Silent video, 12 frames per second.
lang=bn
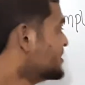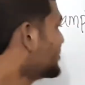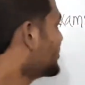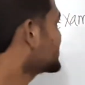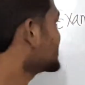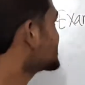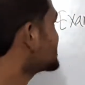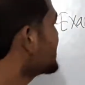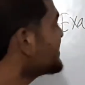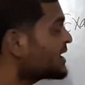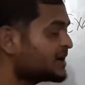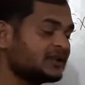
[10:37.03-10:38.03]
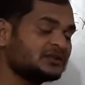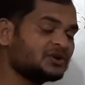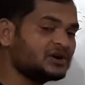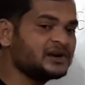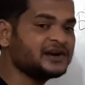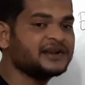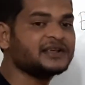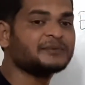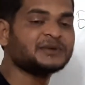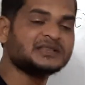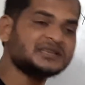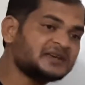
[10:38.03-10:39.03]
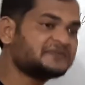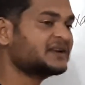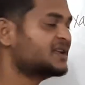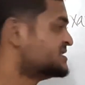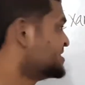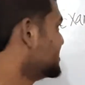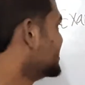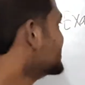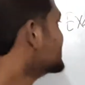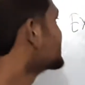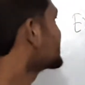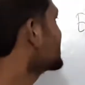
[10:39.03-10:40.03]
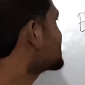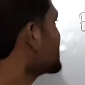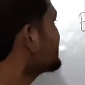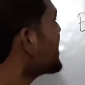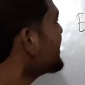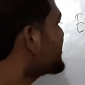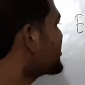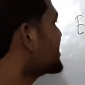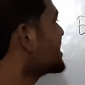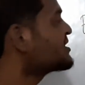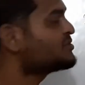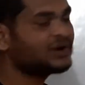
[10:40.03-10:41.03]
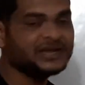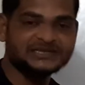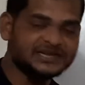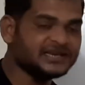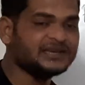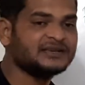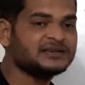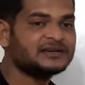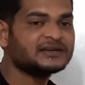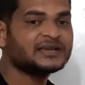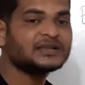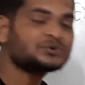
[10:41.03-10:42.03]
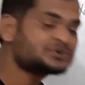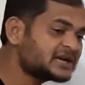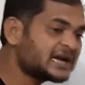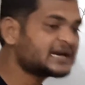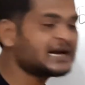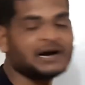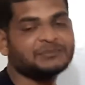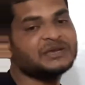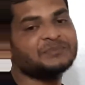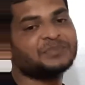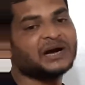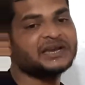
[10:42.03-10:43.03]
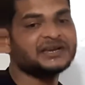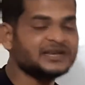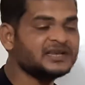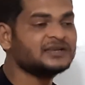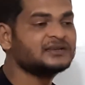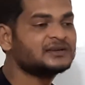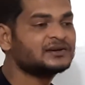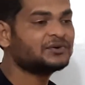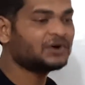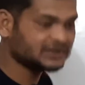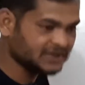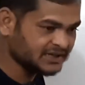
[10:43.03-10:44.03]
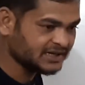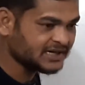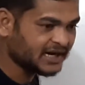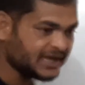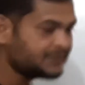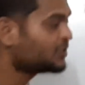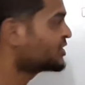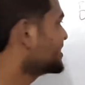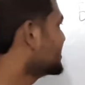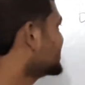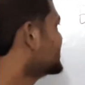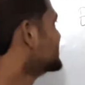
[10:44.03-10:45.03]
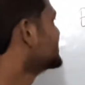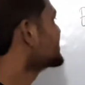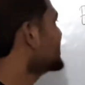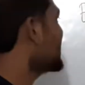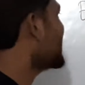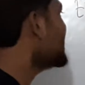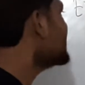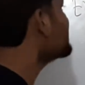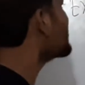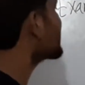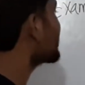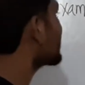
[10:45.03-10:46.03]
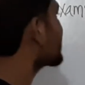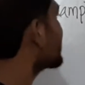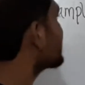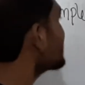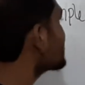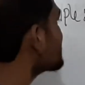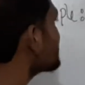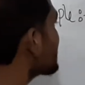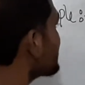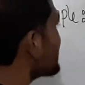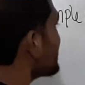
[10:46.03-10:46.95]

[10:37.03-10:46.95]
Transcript: অর্থাৎ সেবা কিন্তু অলরেডি আমি দিয়ে ফেলেছি তাহলে সেবা প্রদান করেছি কিন্তু টাকা আমি পাইনি অর্থাৎ এটা আয় বকেয়া তাহলে আয় বকেয়ার ক্ষেত্রে যখন আমি